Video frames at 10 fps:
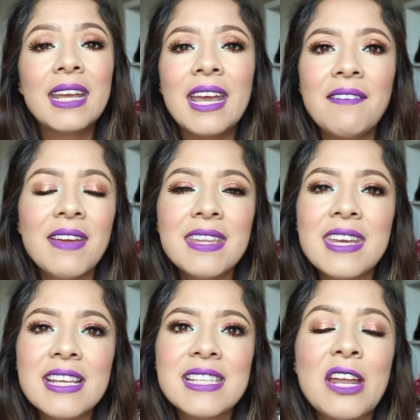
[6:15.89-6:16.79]
¡Qué
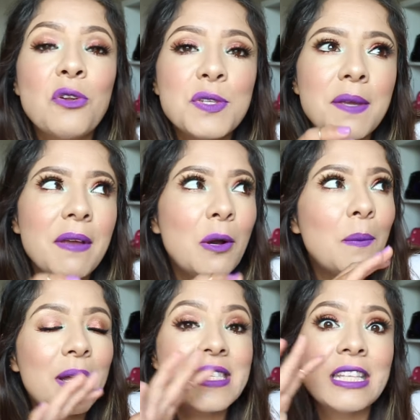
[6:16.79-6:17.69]
belleza! No se ve
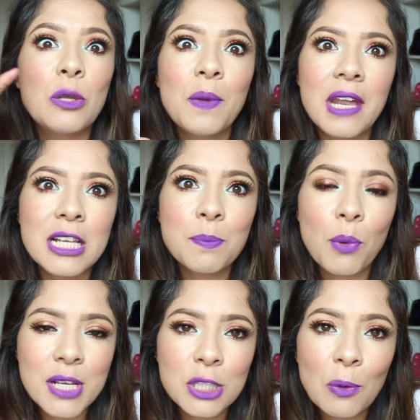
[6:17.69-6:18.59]
como que si te hubieras
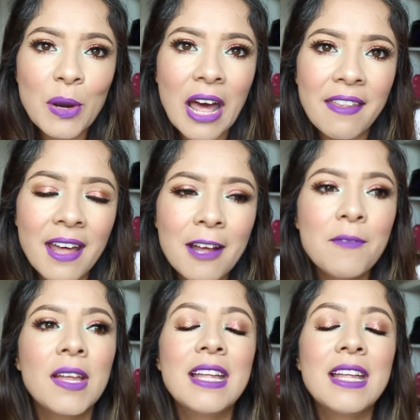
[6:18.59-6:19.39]
puesto nada.